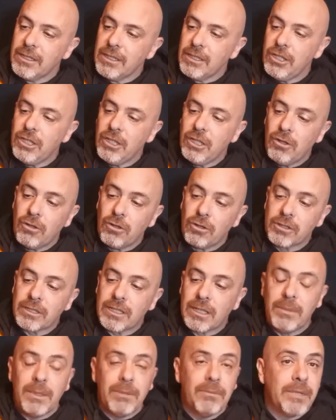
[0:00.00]
Y luego
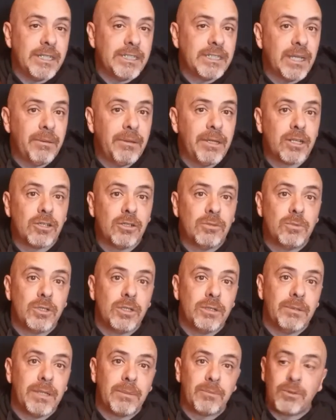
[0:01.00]
también vais a ver cómo
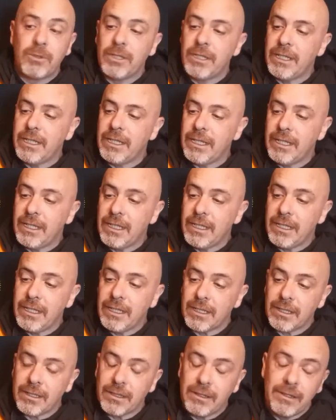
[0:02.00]
le voy a poner